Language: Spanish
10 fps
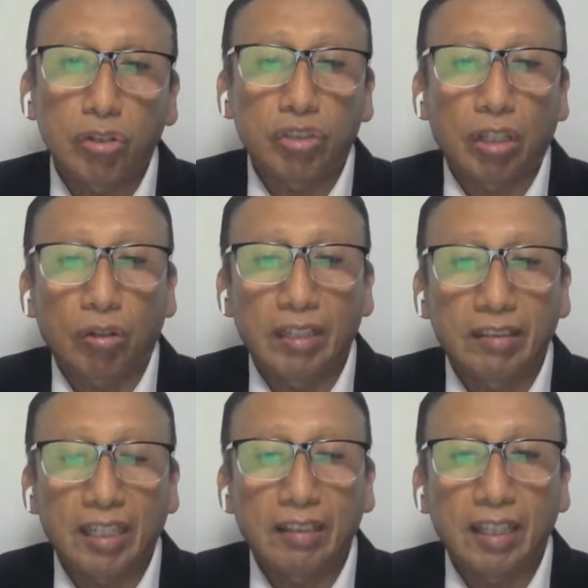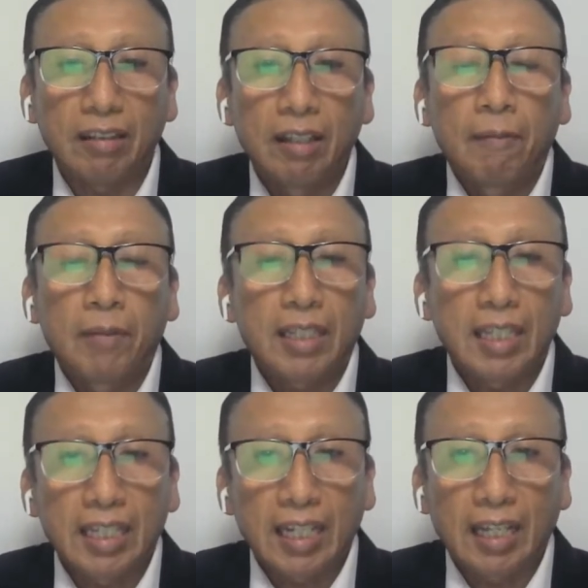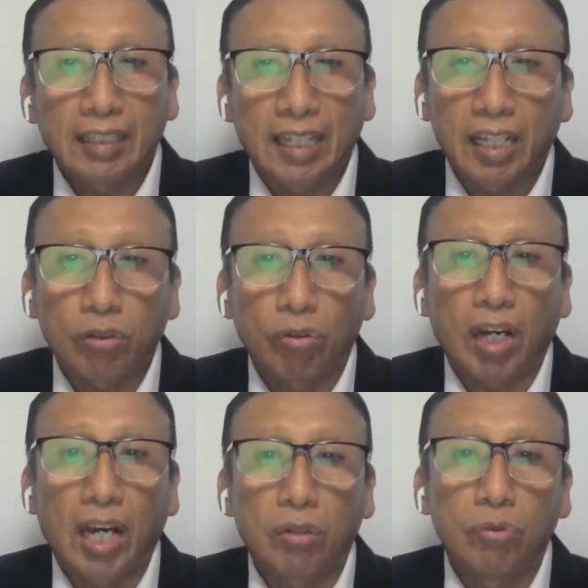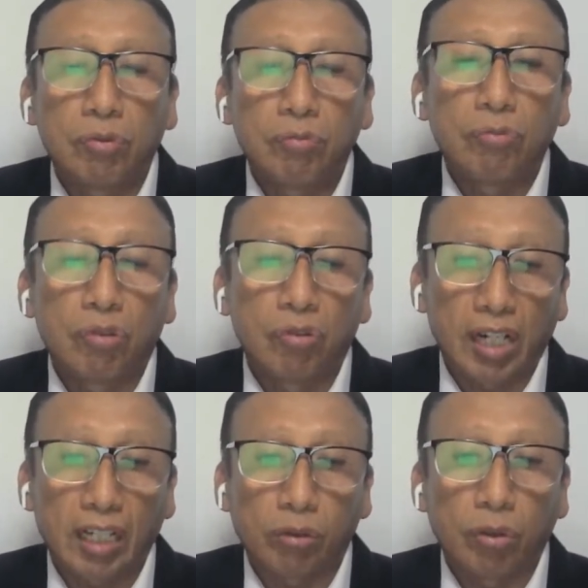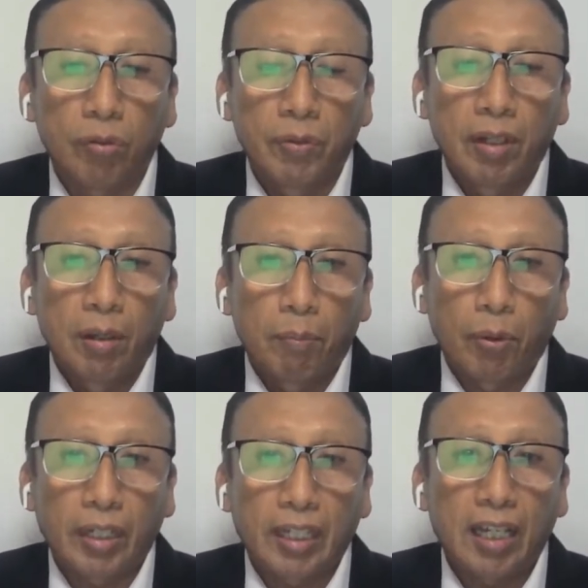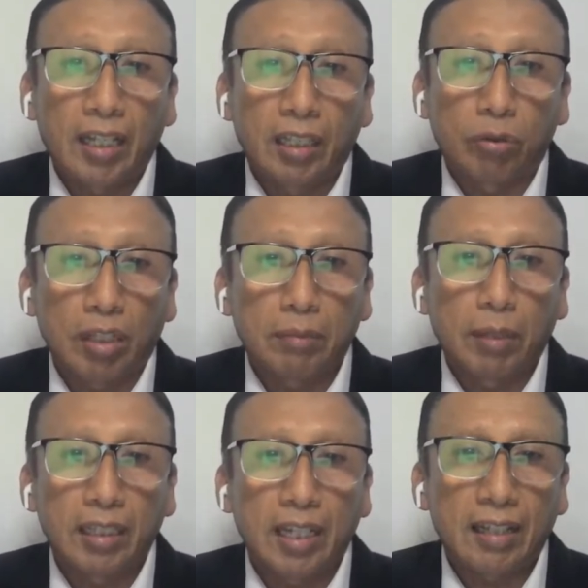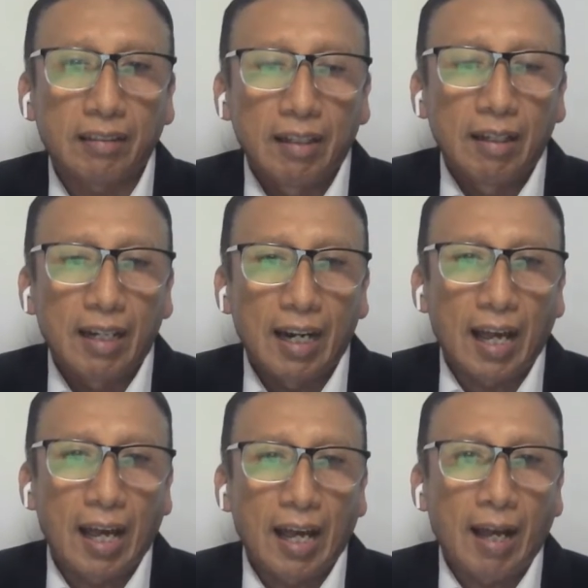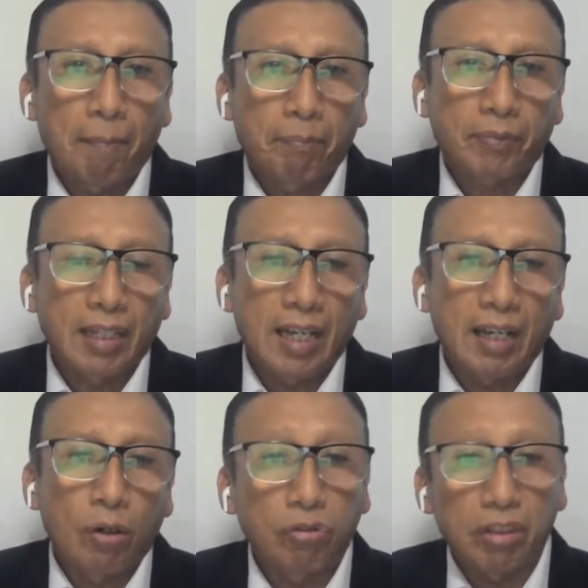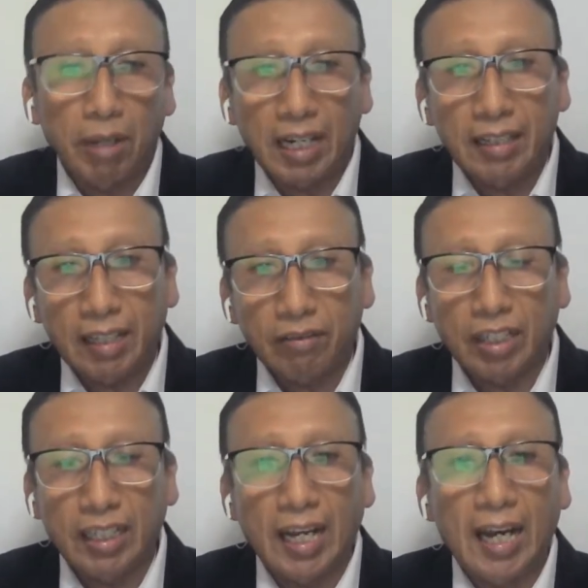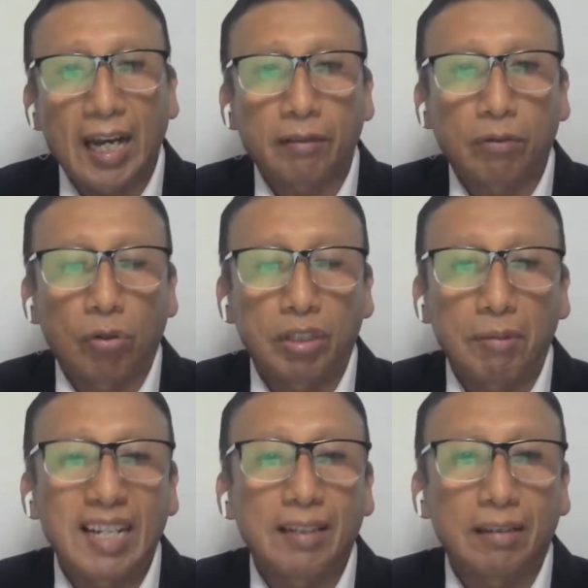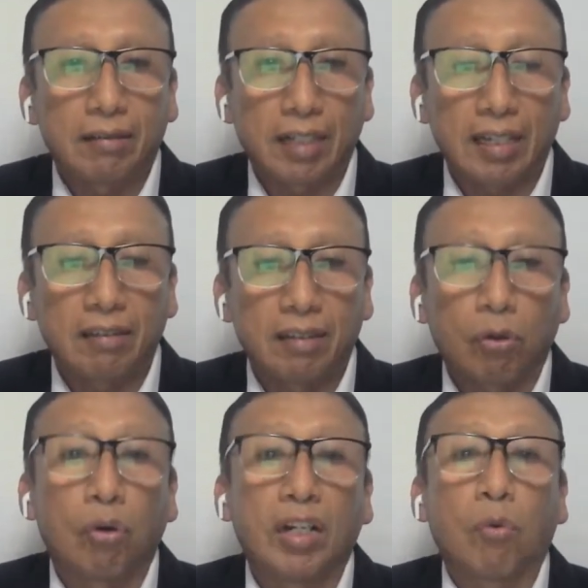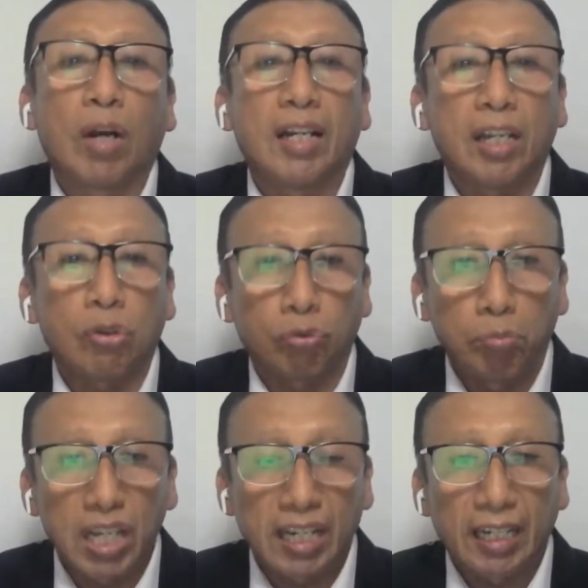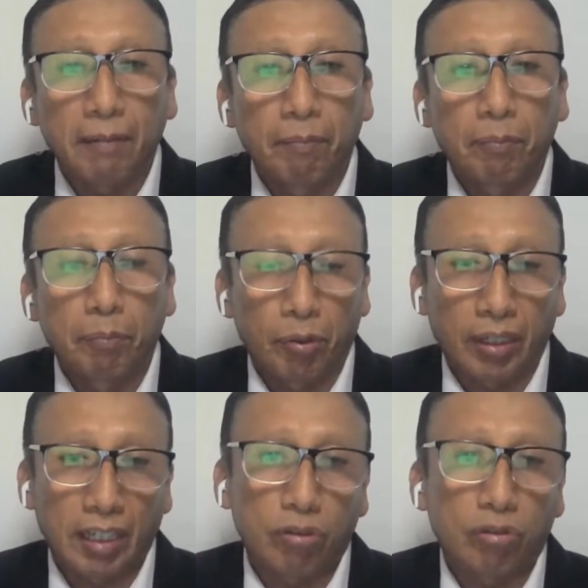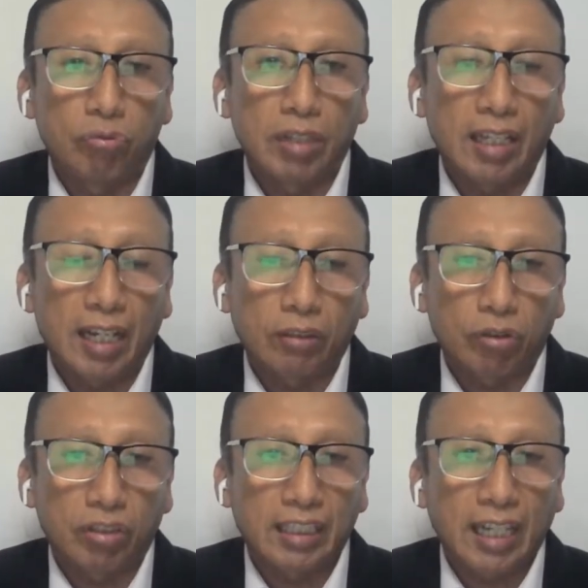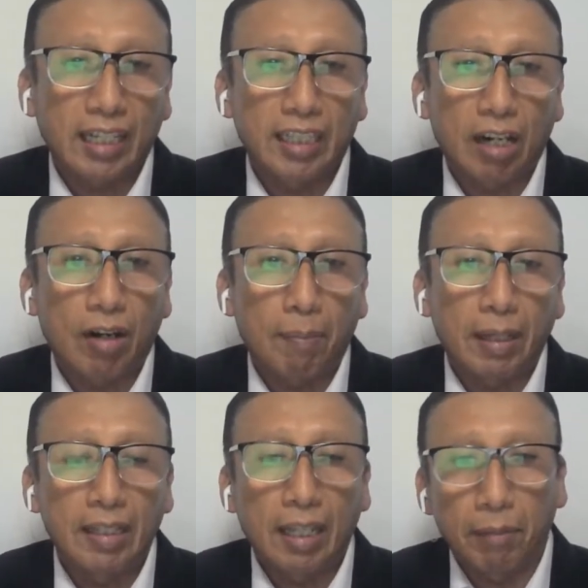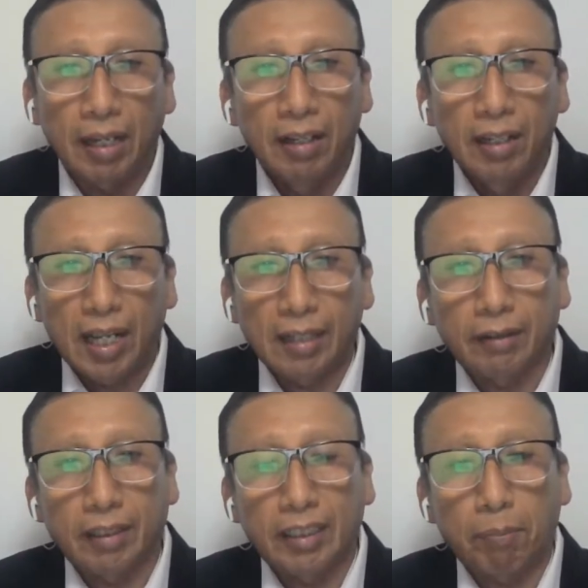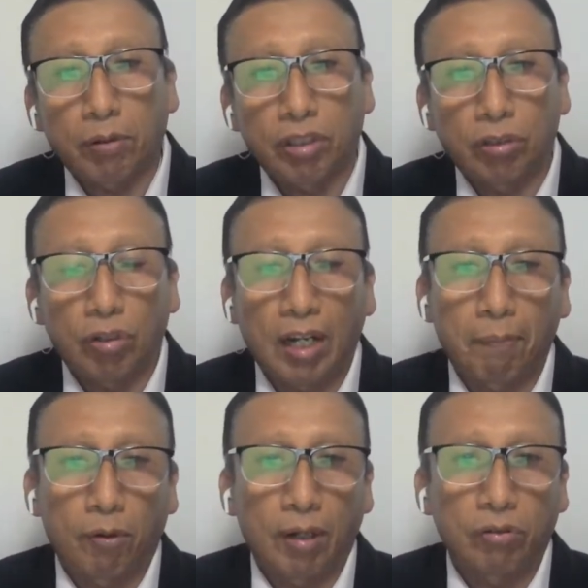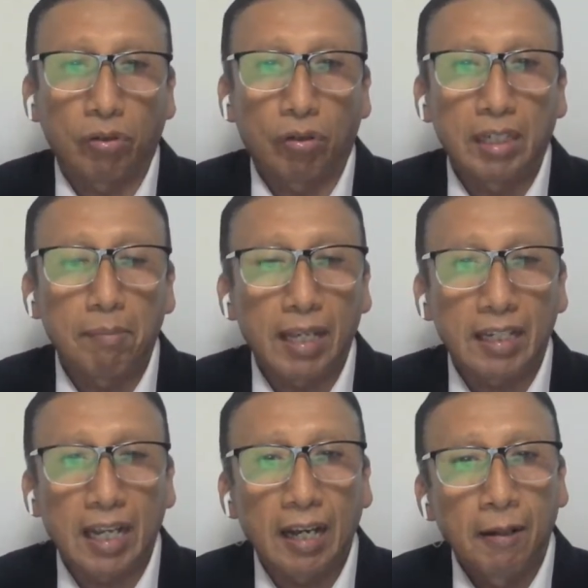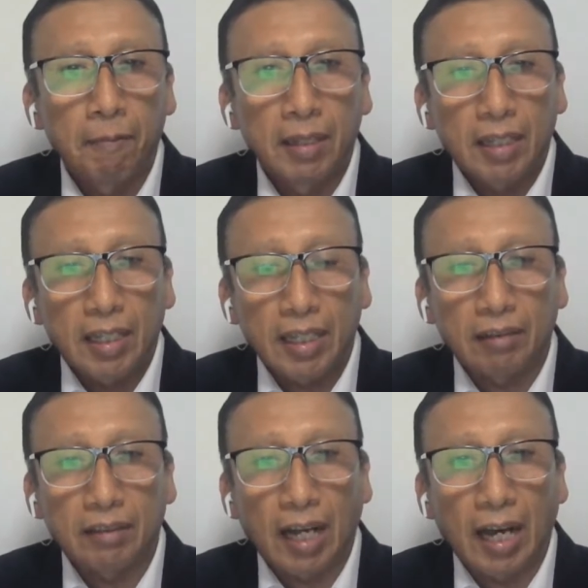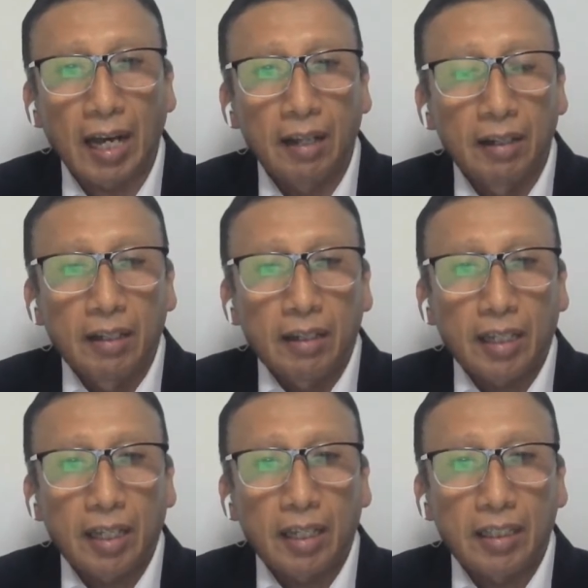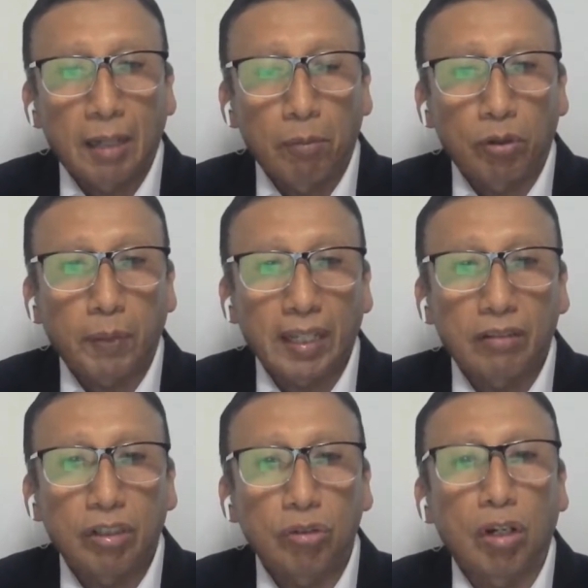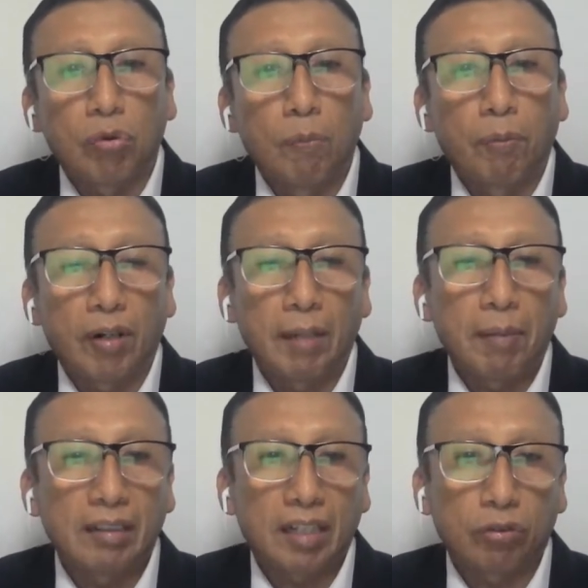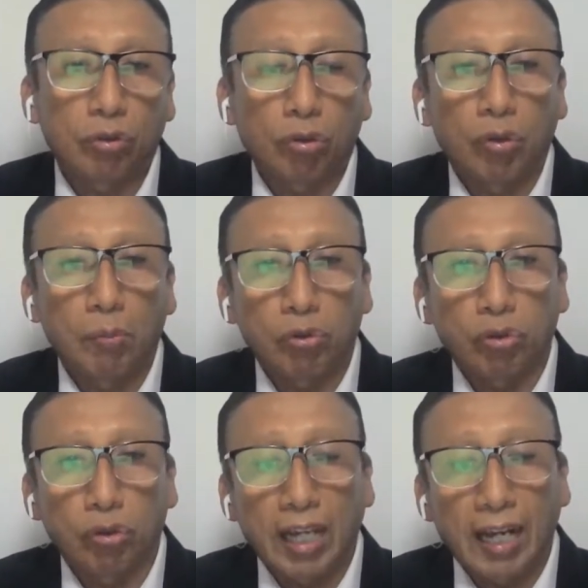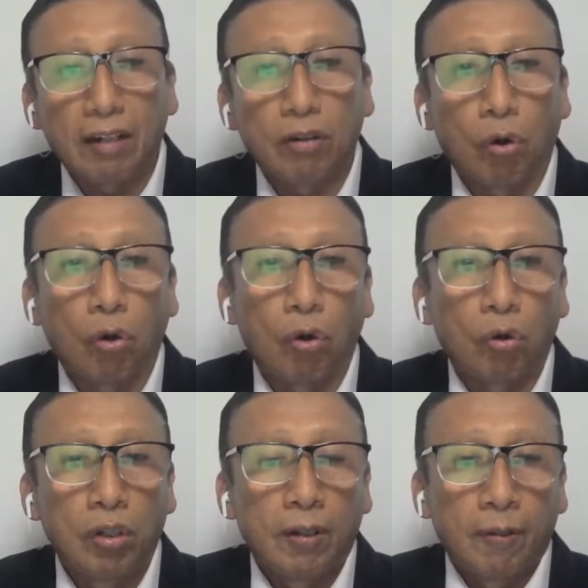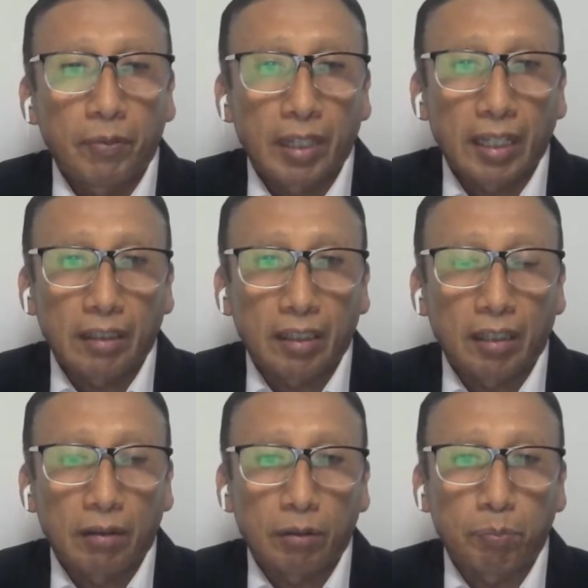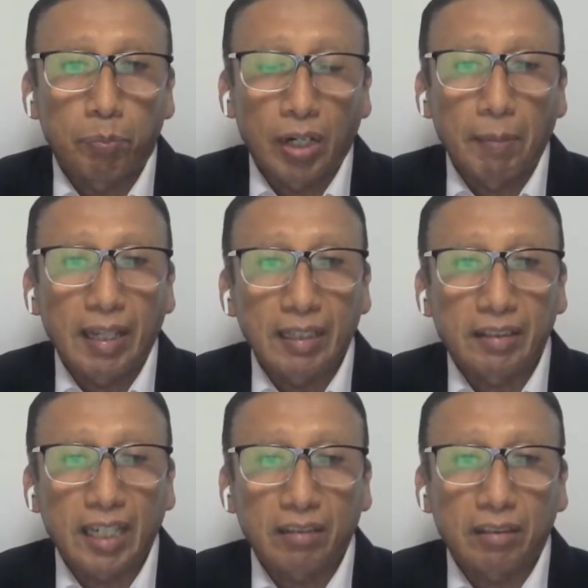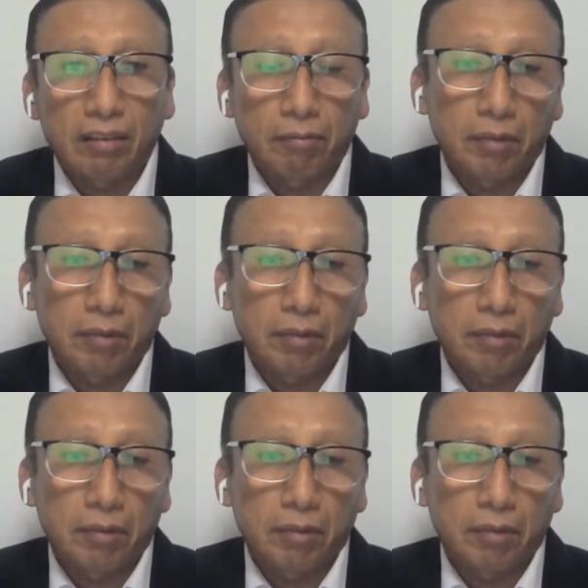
niños y adolescentes y que ante eso hay un reto porque de todas maneras la, eh, los niveles de ansiedad, los niveles de estrés con el cual ellos vienen, porque eso es una de las cosas que ha generado la pandemia, el 60% de la población limeña está, eh, digamos, padeciendo algún problema de trastorno emocional o eh, problema de estrés.